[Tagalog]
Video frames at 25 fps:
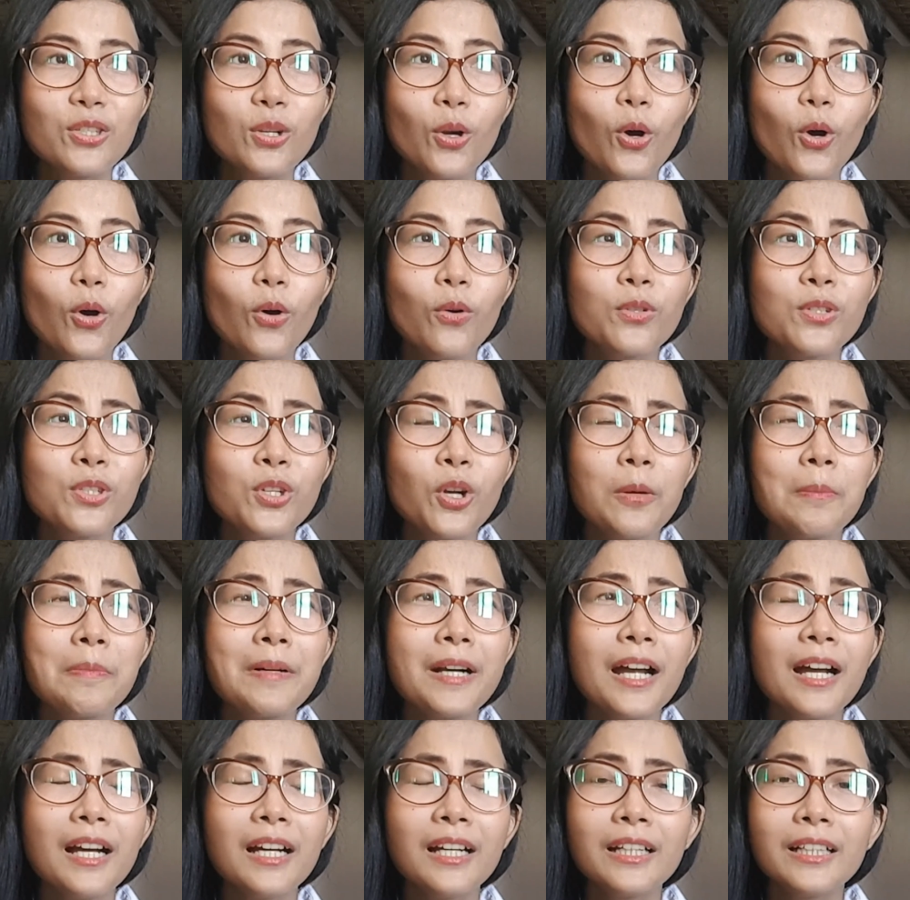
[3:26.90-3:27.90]
So,
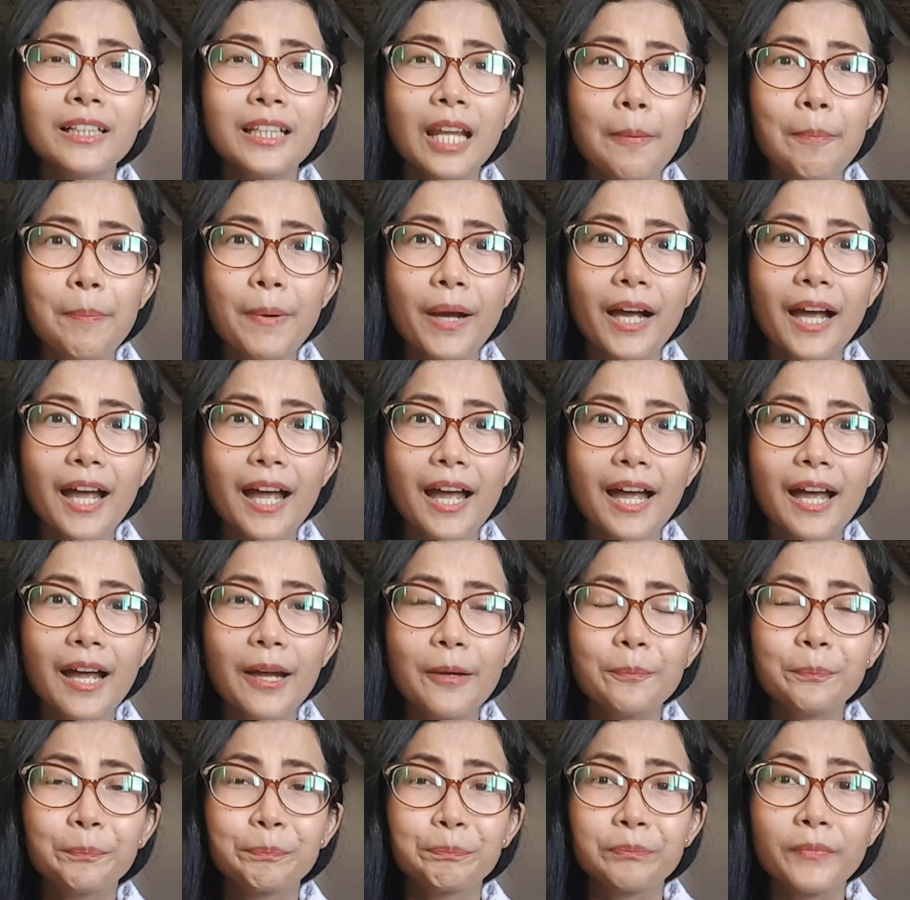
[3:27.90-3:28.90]
sobrang
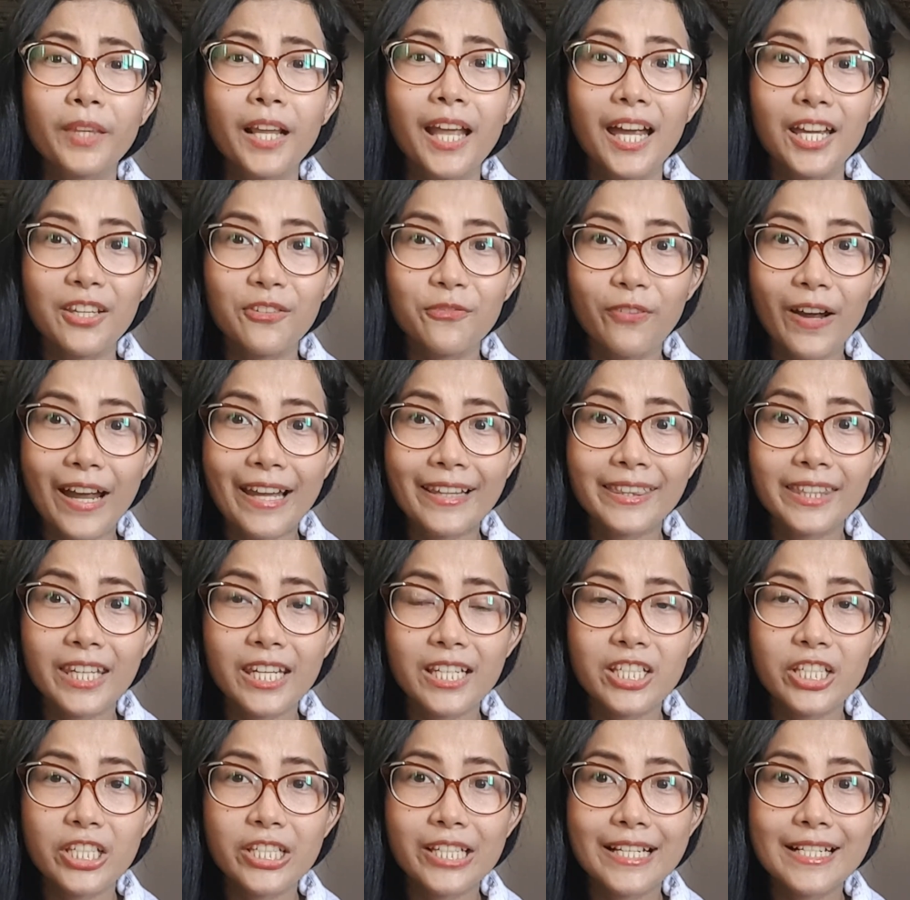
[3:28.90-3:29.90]
napaka
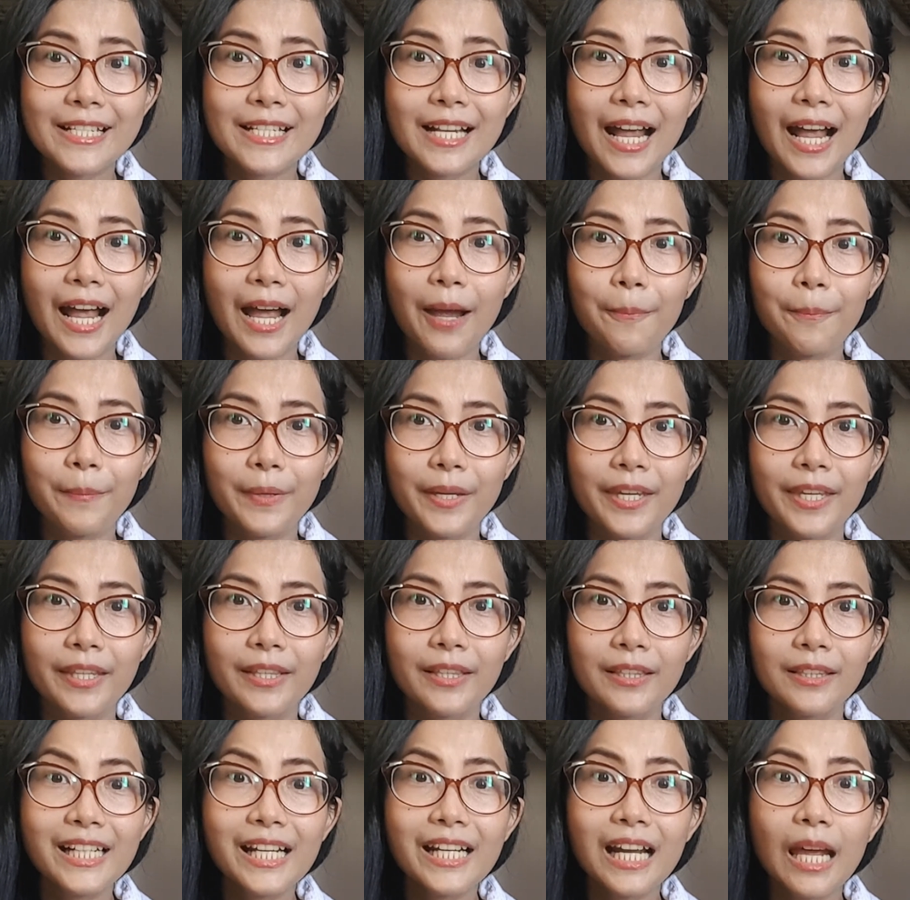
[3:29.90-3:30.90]
advantage niya sa
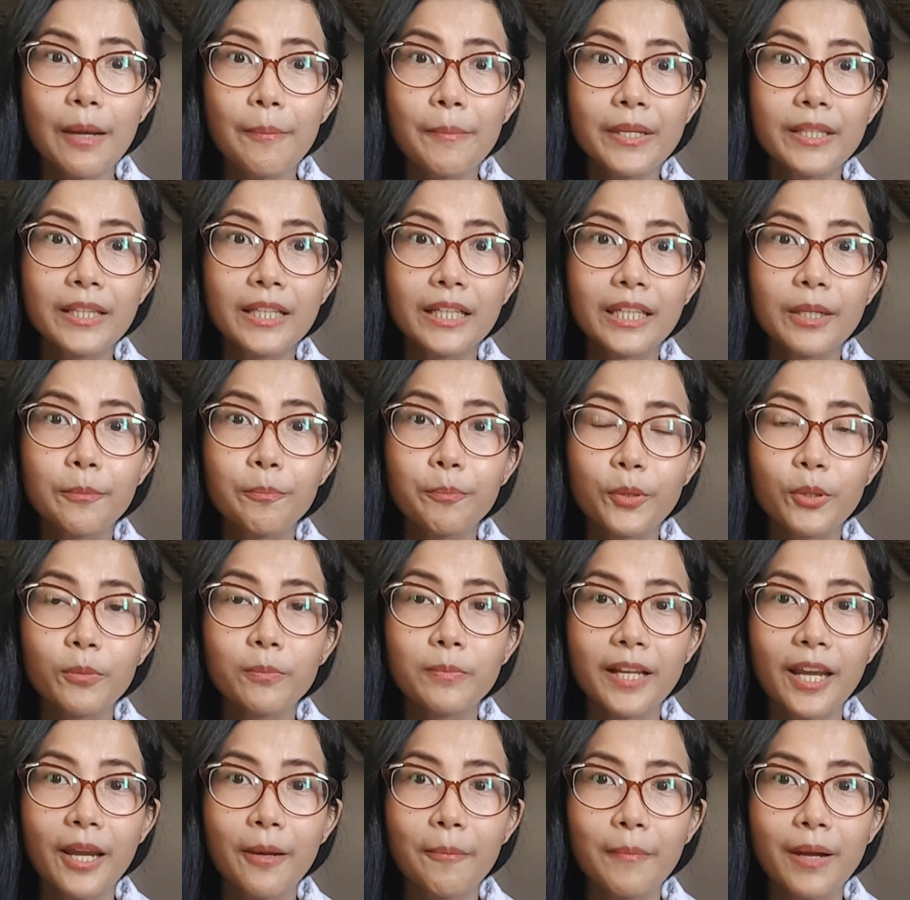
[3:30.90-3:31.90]
amin, hindi na namin naging
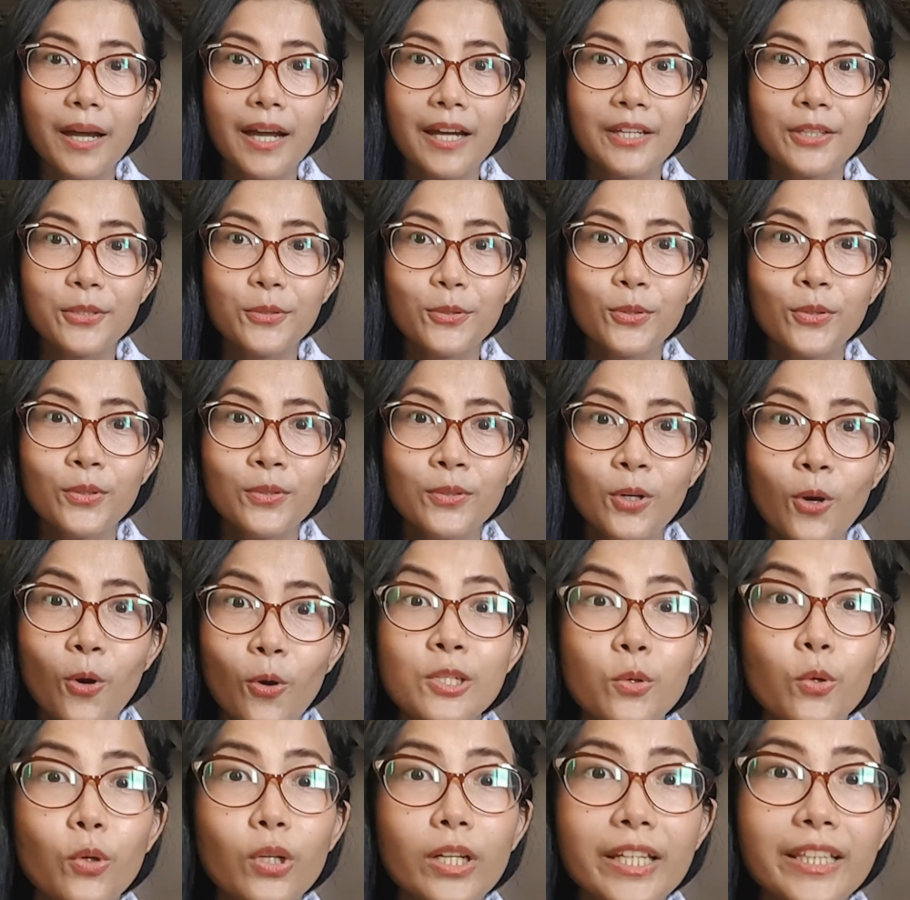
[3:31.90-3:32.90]
problema yung
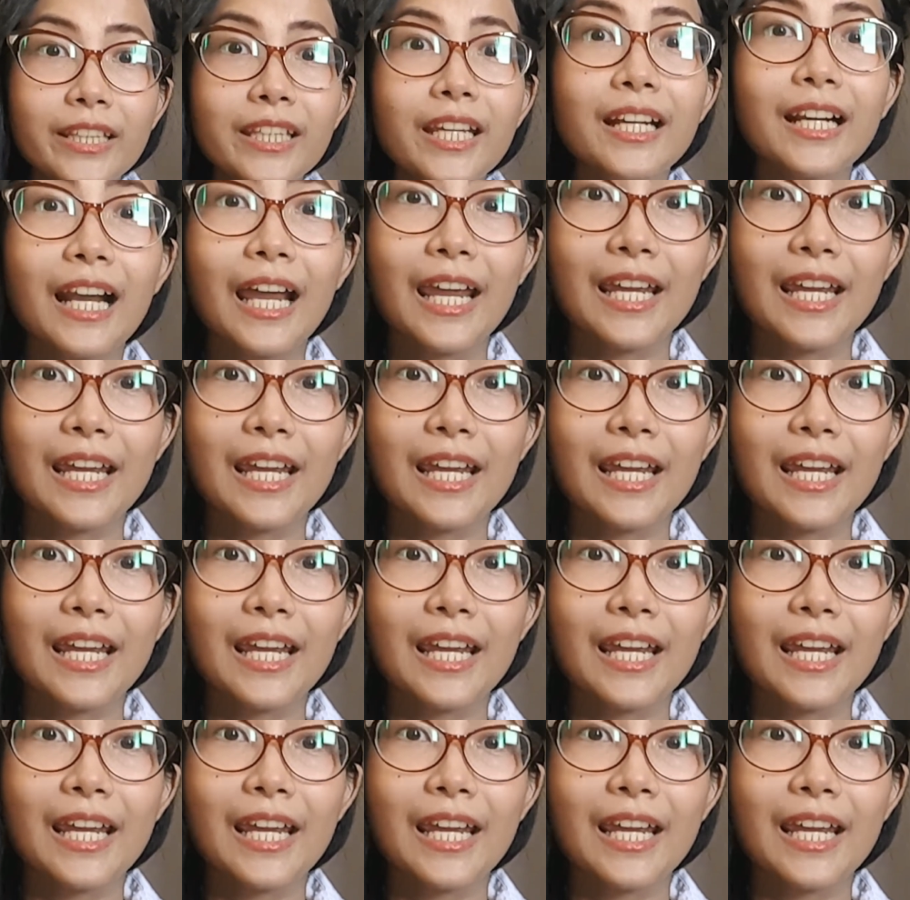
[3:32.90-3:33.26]
schooling ni